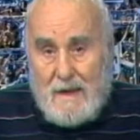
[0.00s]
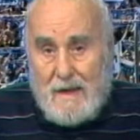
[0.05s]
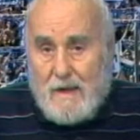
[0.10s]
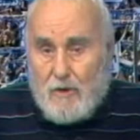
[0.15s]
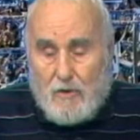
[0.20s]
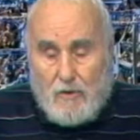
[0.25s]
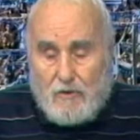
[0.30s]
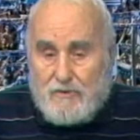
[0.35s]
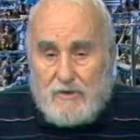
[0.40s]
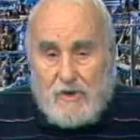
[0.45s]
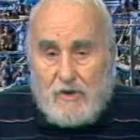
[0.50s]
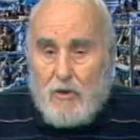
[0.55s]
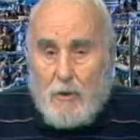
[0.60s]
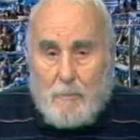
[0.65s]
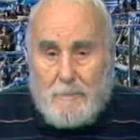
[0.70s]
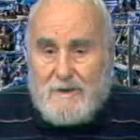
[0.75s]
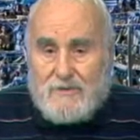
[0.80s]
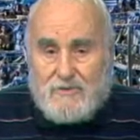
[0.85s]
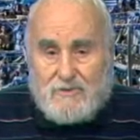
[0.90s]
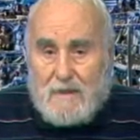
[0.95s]
così
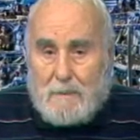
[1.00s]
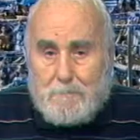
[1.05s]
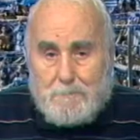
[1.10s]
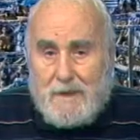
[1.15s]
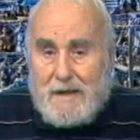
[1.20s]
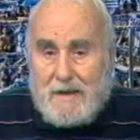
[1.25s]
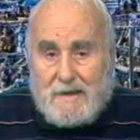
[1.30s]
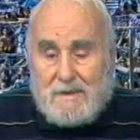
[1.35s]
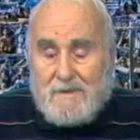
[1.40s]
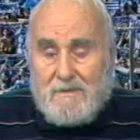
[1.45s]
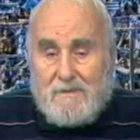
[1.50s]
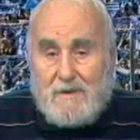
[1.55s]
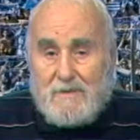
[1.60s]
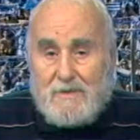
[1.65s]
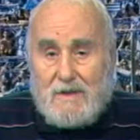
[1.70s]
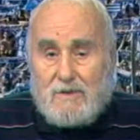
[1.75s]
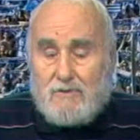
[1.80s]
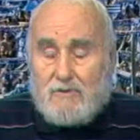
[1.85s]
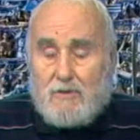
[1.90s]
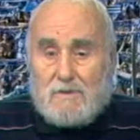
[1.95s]
com'è sta bene, deve
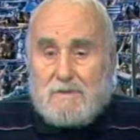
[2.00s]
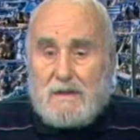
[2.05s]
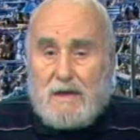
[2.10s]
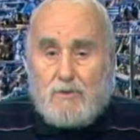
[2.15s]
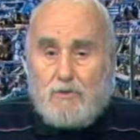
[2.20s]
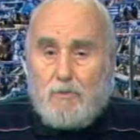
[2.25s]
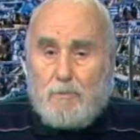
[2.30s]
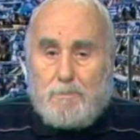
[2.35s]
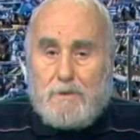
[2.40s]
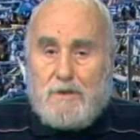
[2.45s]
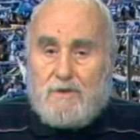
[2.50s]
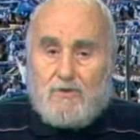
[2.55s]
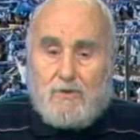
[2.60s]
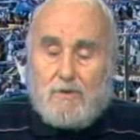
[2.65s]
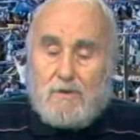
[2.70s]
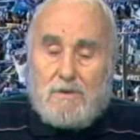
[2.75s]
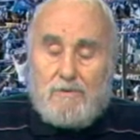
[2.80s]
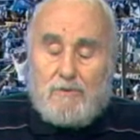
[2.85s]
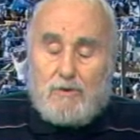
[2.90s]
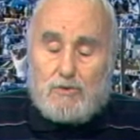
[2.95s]
avere soltanto un pizzico
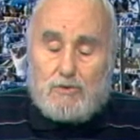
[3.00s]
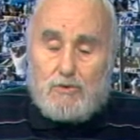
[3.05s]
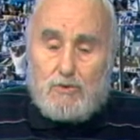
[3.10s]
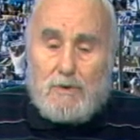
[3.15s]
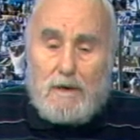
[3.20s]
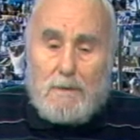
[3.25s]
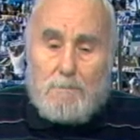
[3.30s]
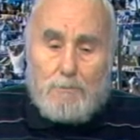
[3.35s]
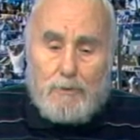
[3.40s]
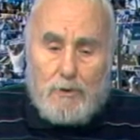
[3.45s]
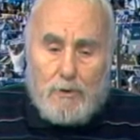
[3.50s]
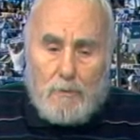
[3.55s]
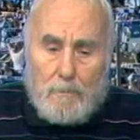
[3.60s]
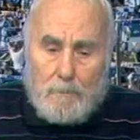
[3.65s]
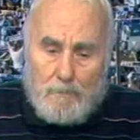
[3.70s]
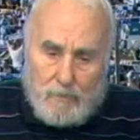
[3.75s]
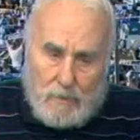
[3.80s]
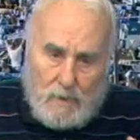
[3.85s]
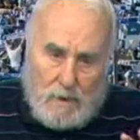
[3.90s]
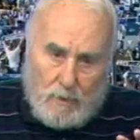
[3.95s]
di fortuna in più,
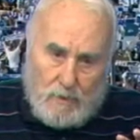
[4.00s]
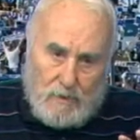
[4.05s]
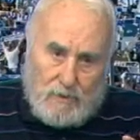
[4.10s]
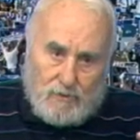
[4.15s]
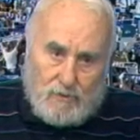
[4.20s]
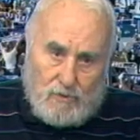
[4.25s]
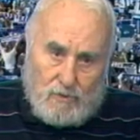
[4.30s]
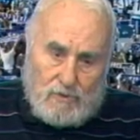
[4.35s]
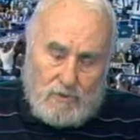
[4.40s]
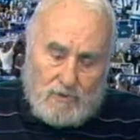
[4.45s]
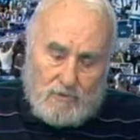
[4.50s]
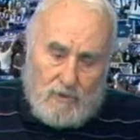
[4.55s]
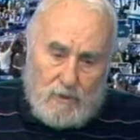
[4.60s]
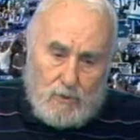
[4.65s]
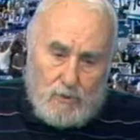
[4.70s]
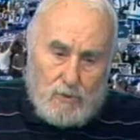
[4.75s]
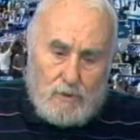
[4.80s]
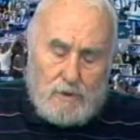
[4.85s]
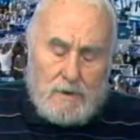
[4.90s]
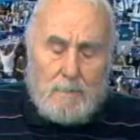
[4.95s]
questo dice
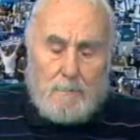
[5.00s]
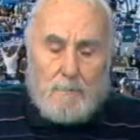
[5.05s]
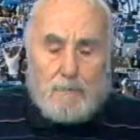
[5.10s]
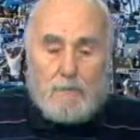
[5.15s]
lui.